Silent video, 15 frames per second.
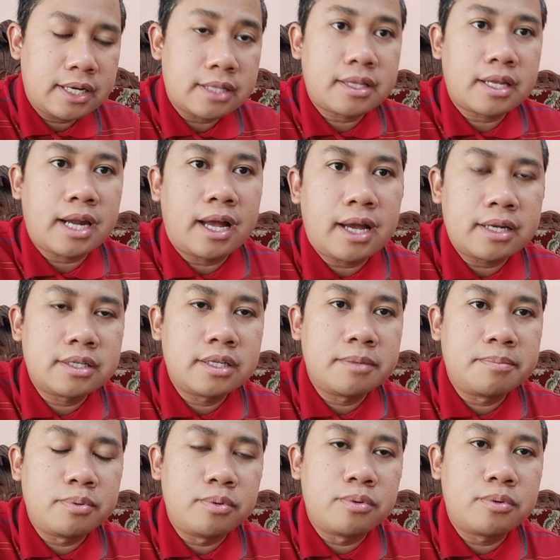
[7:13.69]
keterangan di
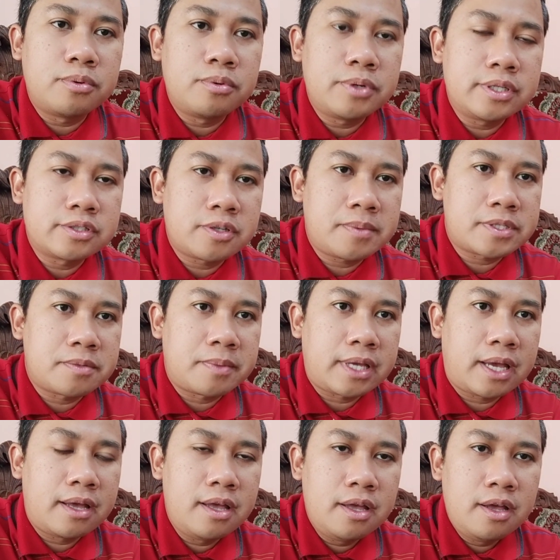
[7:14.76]
buku ini sobat semuanya